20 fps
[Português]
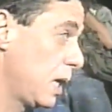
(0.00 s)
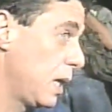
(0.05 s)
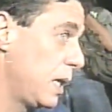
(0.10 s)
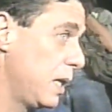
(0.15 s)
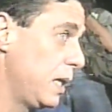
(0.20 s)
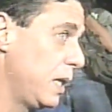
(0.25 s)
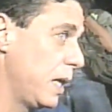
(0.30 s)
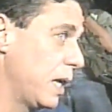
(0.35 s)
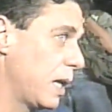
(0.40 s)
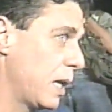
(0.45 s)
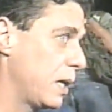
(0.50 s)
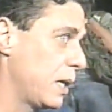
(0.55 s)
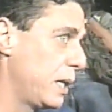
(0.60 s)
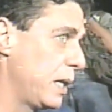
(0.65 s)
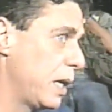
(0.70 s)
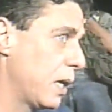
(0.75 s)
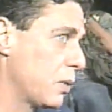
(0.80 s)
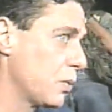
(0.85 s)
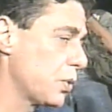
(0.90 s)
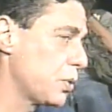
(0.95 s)
E, ah,
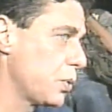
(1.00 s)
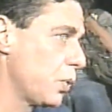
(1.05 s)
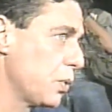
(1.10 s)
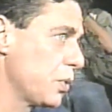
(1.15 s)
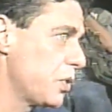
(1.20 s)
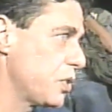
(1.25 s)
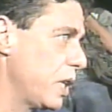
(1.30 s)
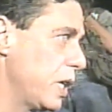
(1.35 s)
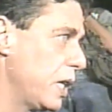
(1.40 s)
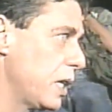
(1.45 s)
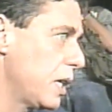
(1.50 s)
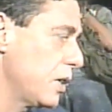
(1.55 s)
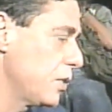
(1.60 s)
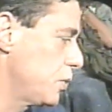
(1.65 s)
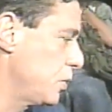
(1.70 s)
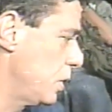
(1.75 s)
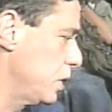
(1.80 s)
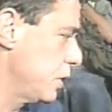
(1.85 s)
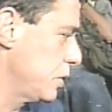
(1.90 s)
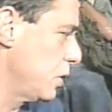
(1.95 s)
e, era um show sem
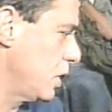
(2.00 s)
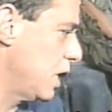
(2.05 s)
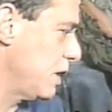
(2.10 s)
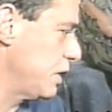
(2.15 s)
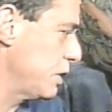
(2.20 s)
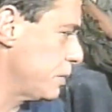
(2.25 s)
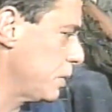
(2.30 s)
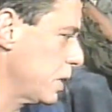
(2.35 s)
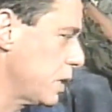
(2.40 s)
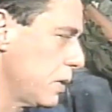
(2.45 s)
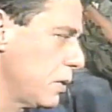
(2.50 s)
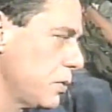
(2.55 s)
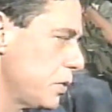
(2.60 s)
canções novas, porque eu